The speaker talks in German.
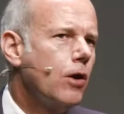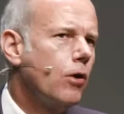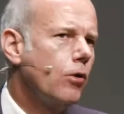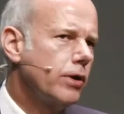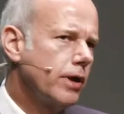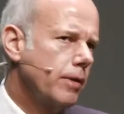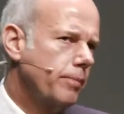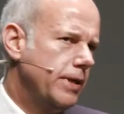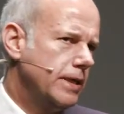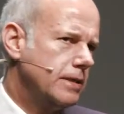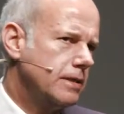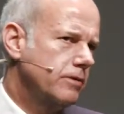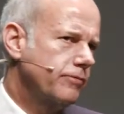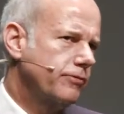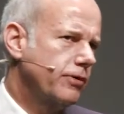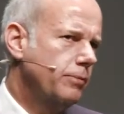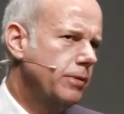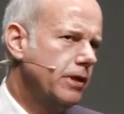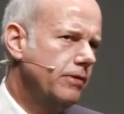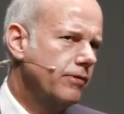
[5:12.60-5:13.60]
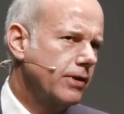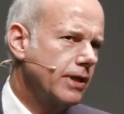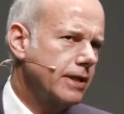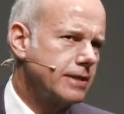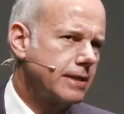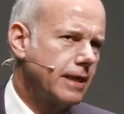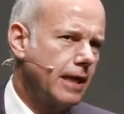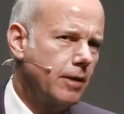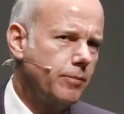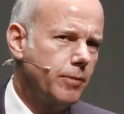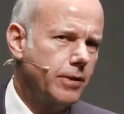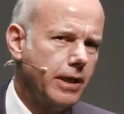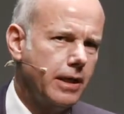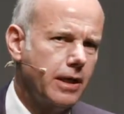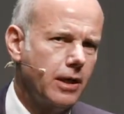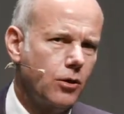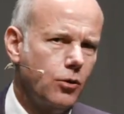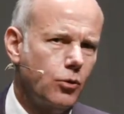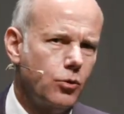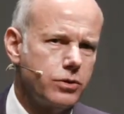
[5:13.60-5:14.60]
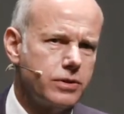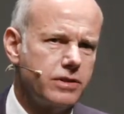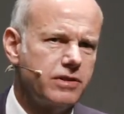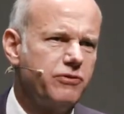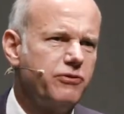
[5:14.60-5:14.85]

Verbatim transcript: Und am besten verbinden wir das gleich mit einer großen